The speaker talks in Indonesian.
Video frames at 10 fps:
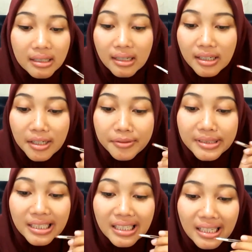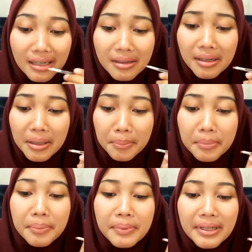yang dilipstikin kan
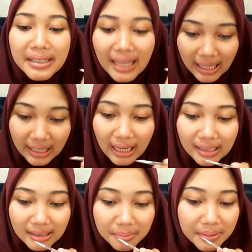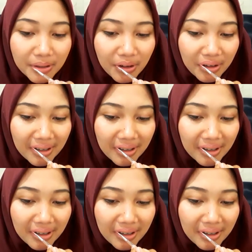bibirnya ya tapi kok